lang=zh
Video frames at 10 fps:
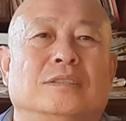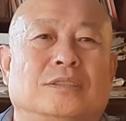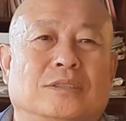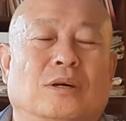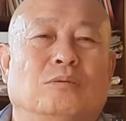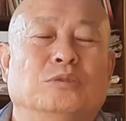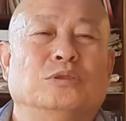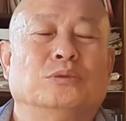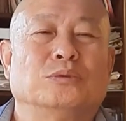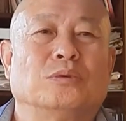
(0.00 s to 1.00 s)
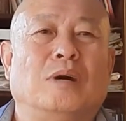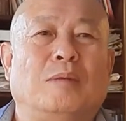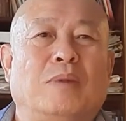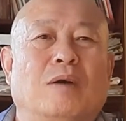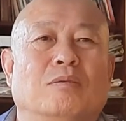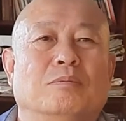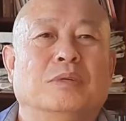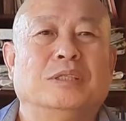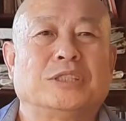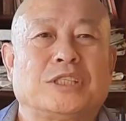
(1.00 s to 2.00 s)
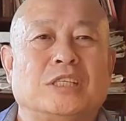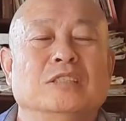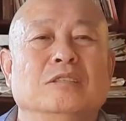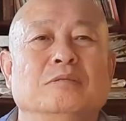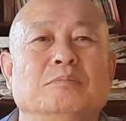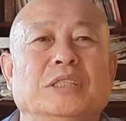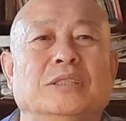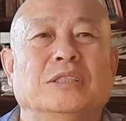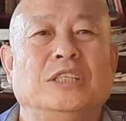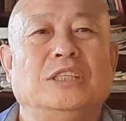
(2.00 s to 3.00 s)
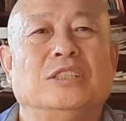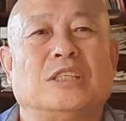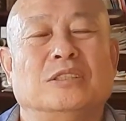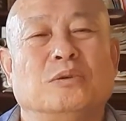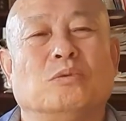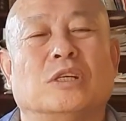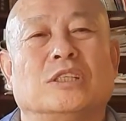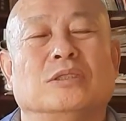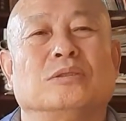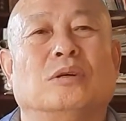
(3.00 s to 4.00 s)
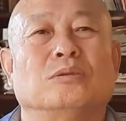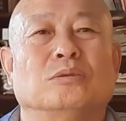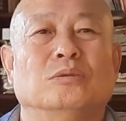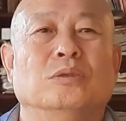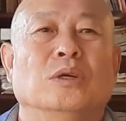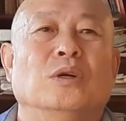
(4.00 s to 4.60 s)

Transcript: 知道我们祖宗啊把我们生命历程过程当中